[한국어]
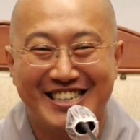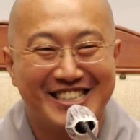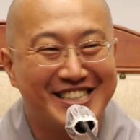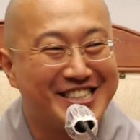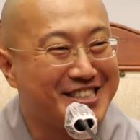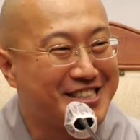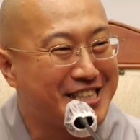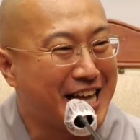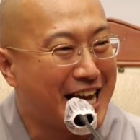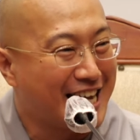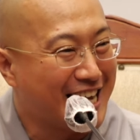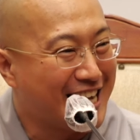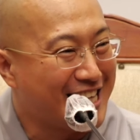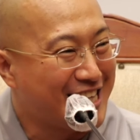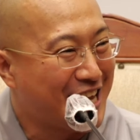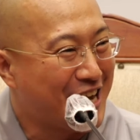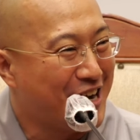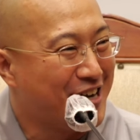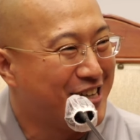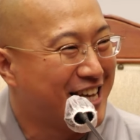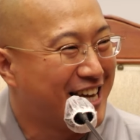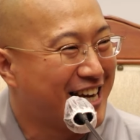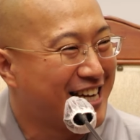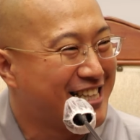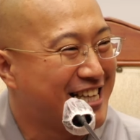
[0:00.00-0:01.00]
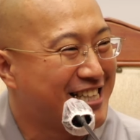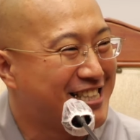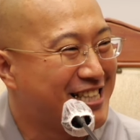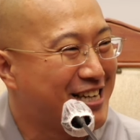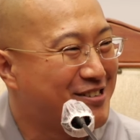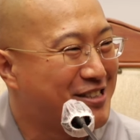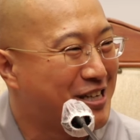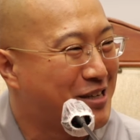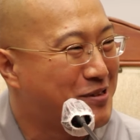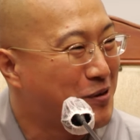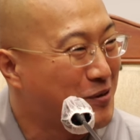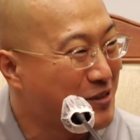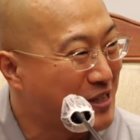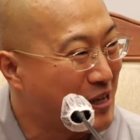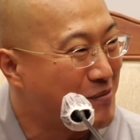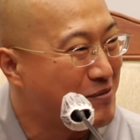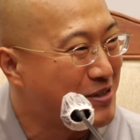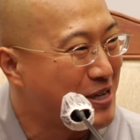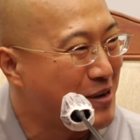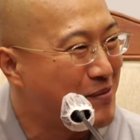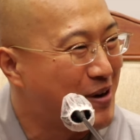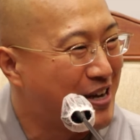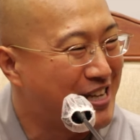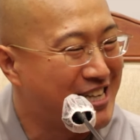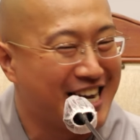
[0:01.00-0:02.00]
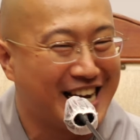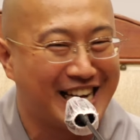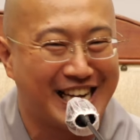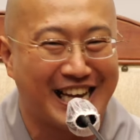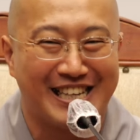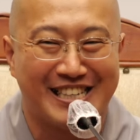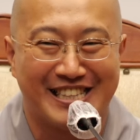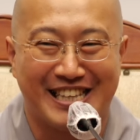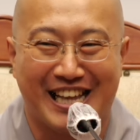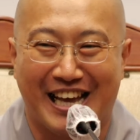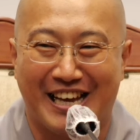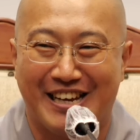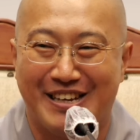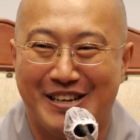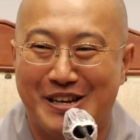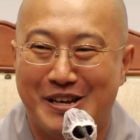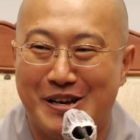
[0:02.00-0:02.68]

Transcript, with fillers: 그 땅에 태어나게 된다고 제가 농담삼아 이야기하는데,